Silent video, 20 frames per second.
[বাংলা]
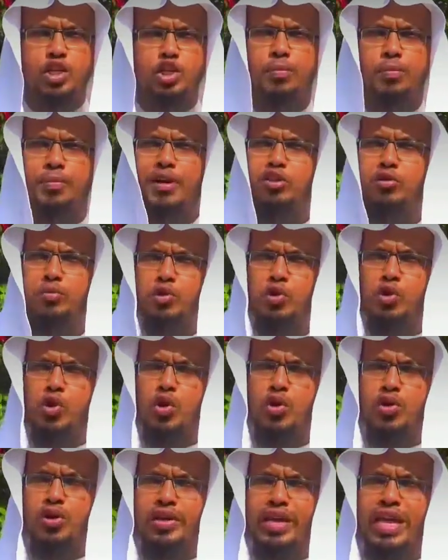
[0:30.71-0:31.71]
সময়ত
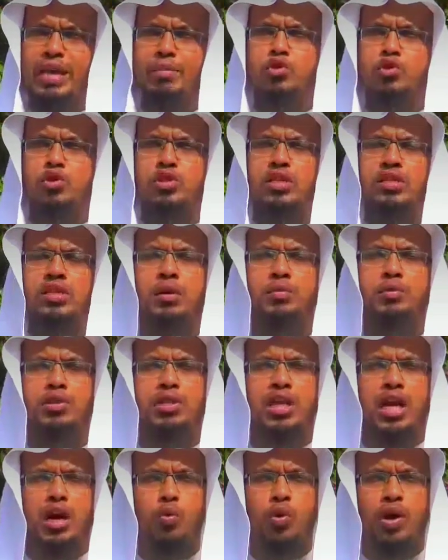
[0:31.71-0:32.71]
বন্ধুগণ এই
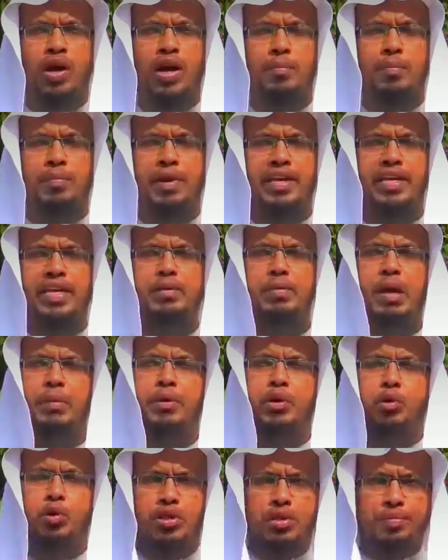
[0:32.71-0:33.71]
মুস্তাজাবুদ্দাওয়া আমরা
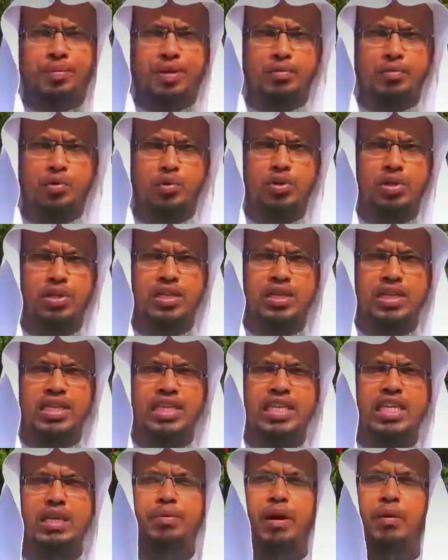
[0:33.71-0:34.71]
কিভাবে হতে পারবো
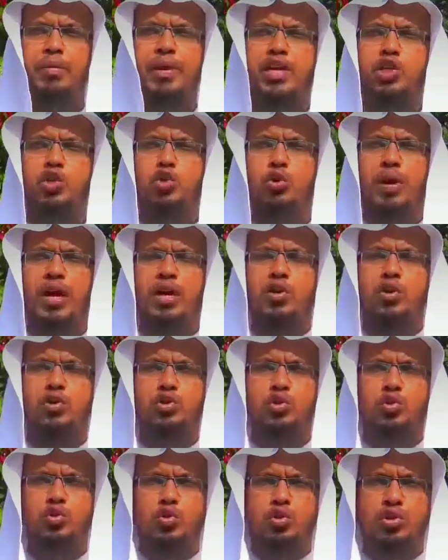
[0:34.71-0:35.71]
কিভাবে এই সৌভাগ্য
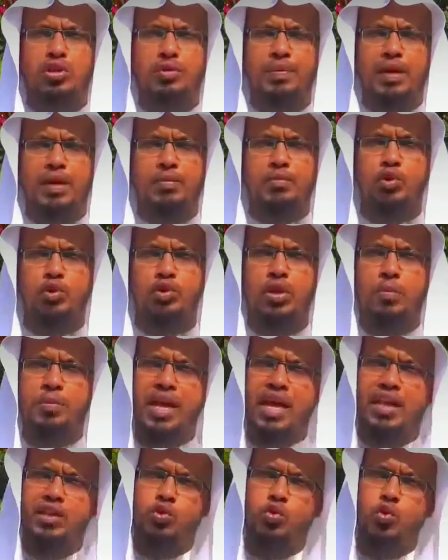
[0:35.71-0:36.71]
অর্জন করতে পারবো যে
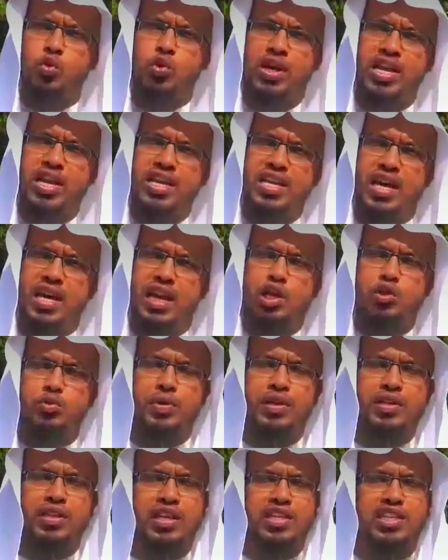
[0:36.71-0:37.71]
আমি হাত তুললেই আল্লাহ
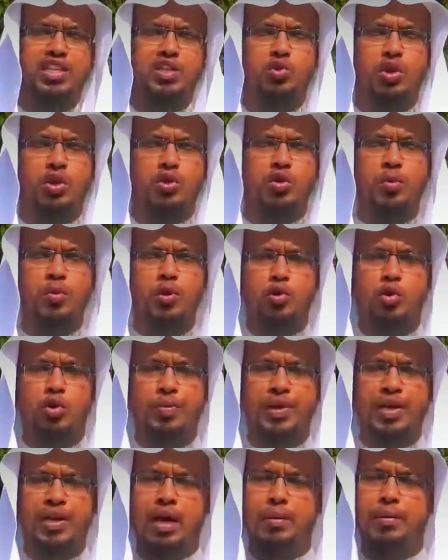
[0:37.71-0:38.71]
সুমাতালা সেই দোয়া কবুল
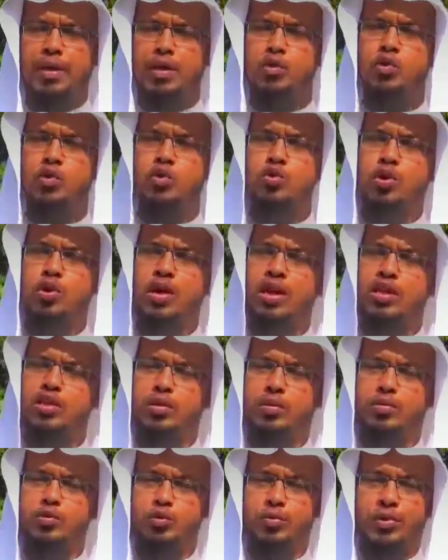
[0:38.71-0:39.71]
করবেন আমার কোনো দোয়া আল্লাহ
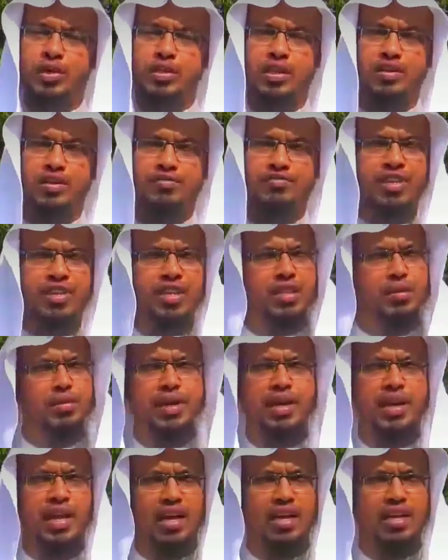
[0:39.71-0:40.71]
তাল সুমাতালা ফিরিয়ে
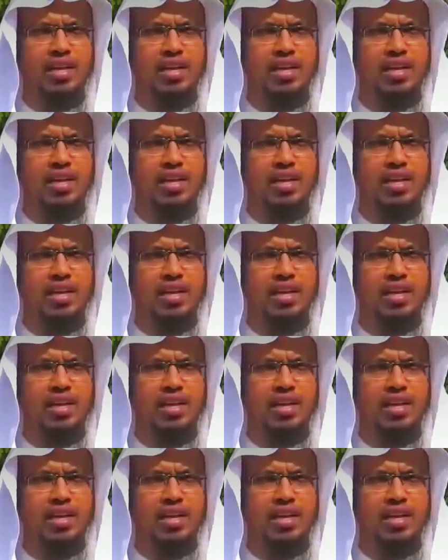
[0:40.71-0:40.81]
দিবেন না